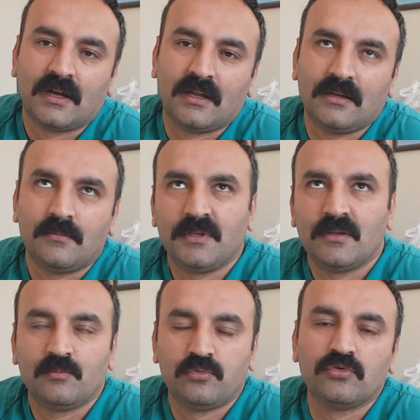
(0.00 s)
hani
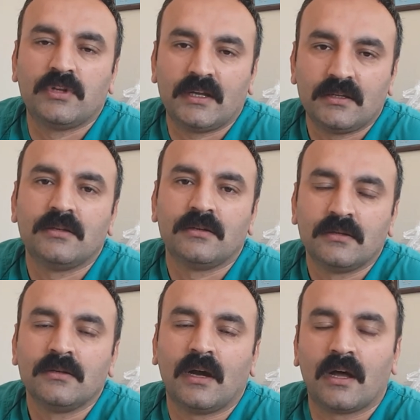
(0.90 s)
bir buğday
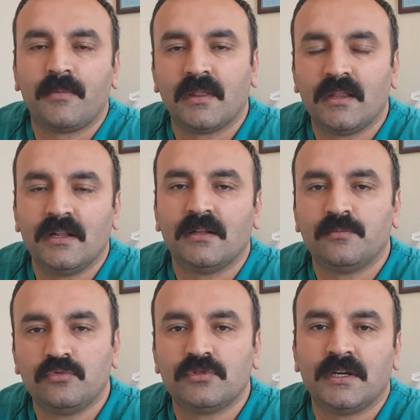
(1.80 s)
arpada değil
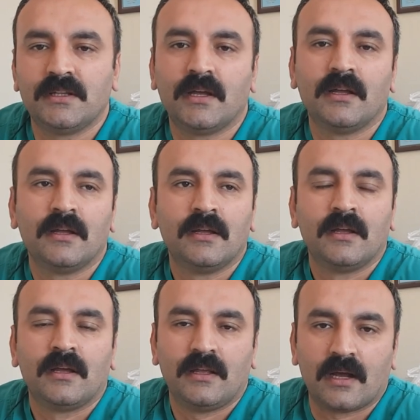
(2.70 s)
de buğdayda
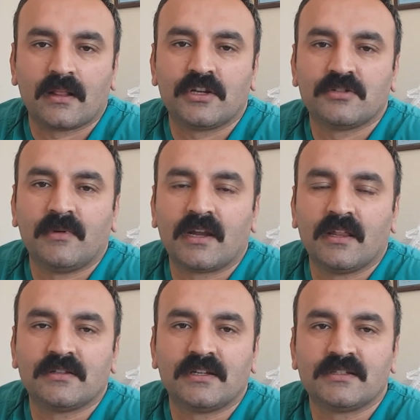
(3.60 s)
yaklaştım
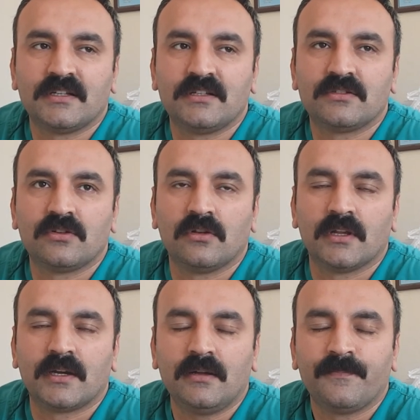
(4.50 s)
arkadaşlar 8
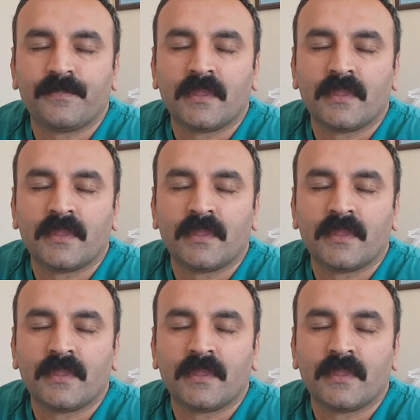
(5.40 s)
kilolara.